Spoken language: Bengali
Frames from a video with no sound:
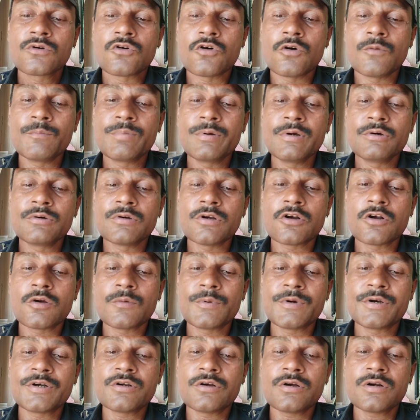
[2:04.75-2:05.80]
কম্পিউটার
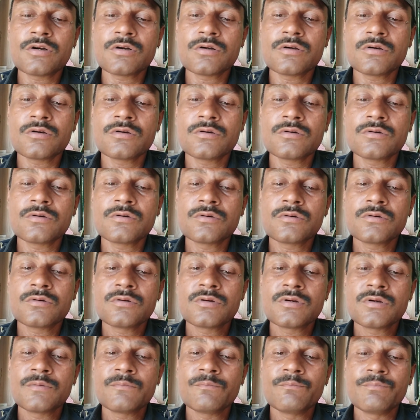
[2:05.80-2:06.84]
অপারেটর
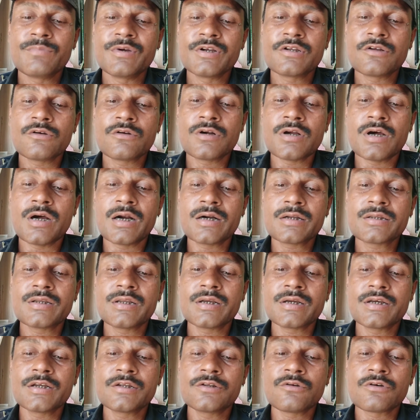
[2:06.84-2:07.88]
বেতন আট
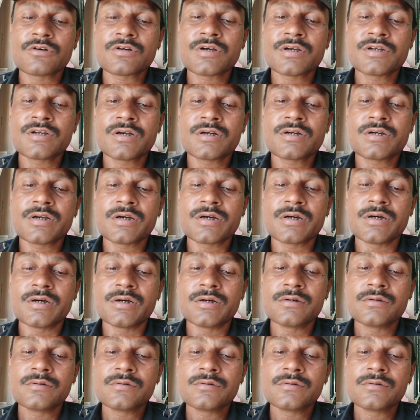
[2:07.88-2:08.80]
থেকে দশ হাজার টাকা